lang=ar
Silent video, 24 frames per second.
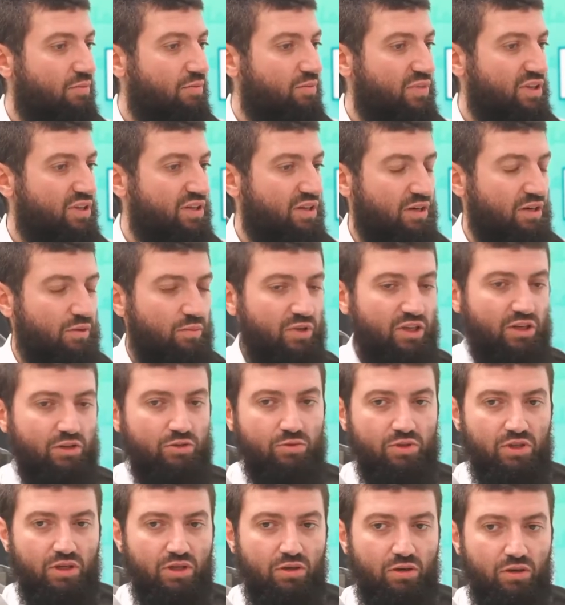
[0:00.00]
مثلا
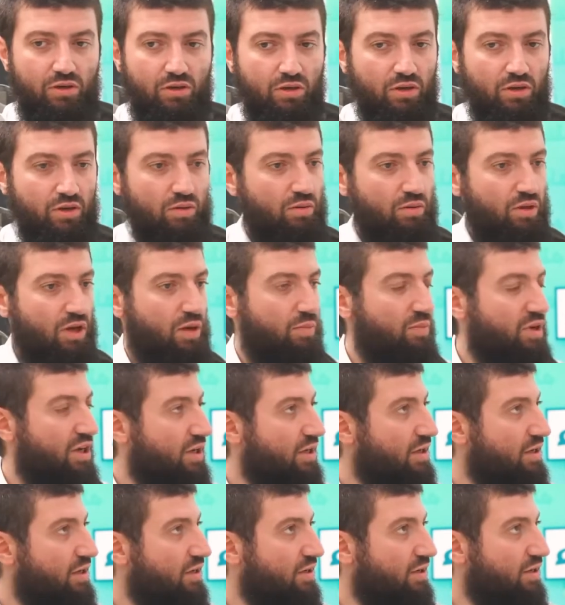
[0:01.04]
كتشوف
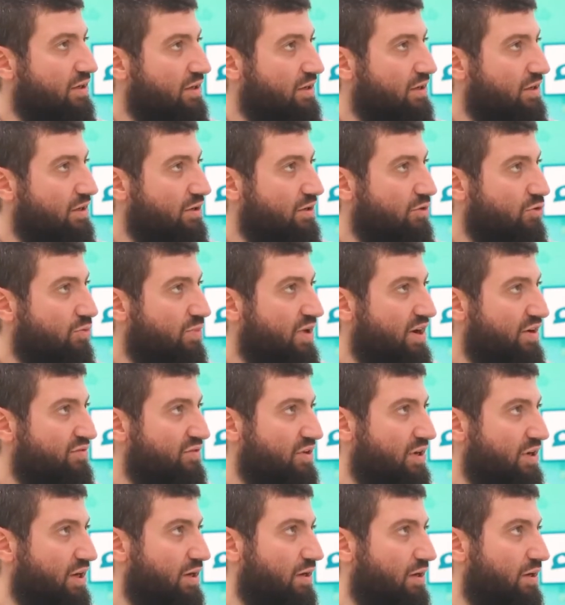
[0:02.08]
الاماكن اللي اللي يباع
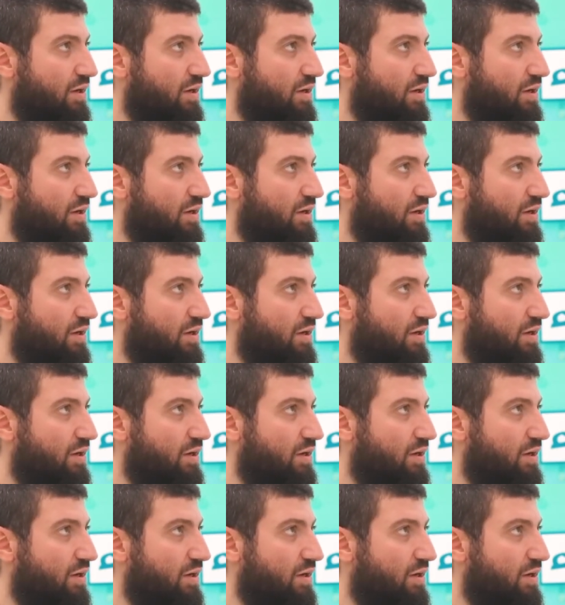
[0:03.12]
فيها